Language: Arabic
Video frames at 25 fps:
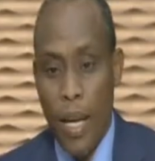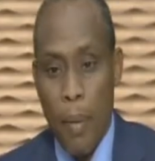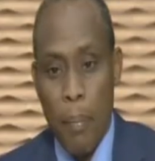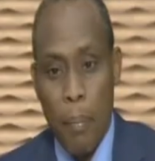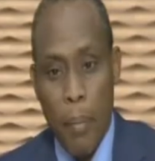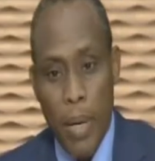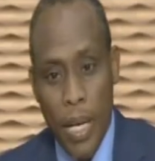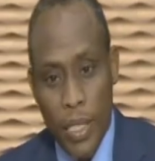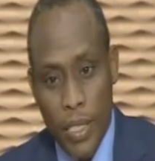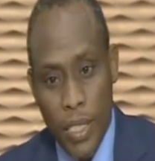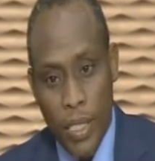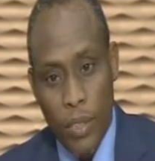
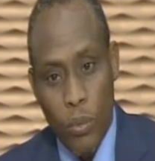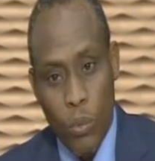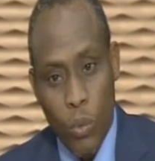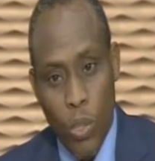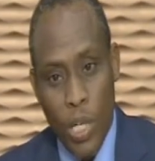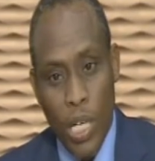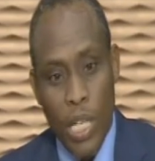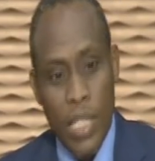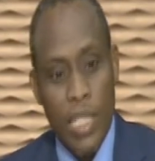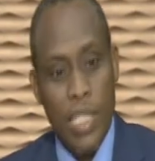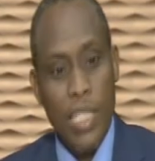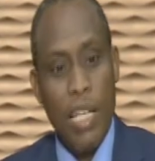ماتت
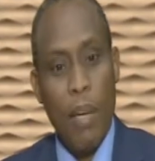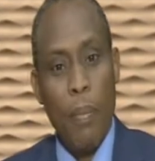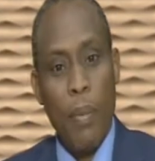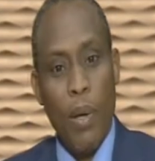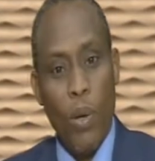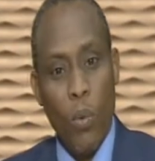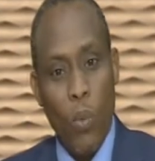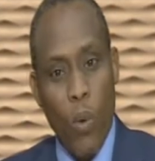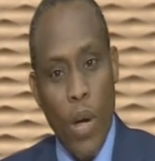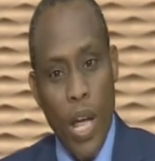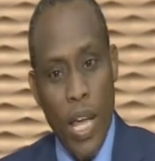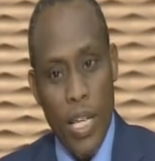ولا
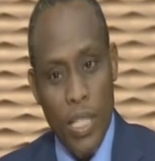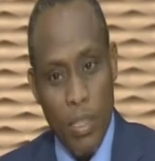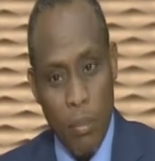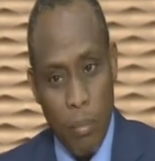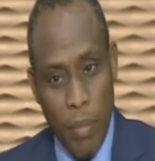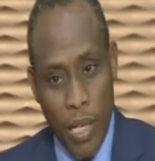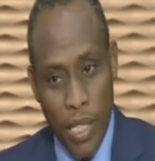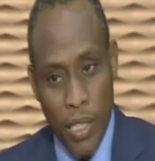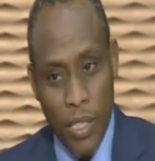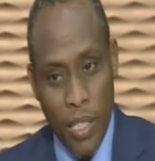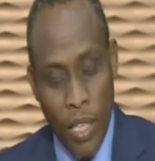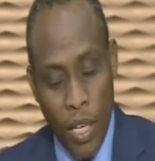جمل واحد
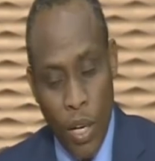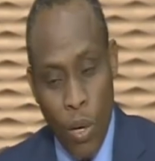مات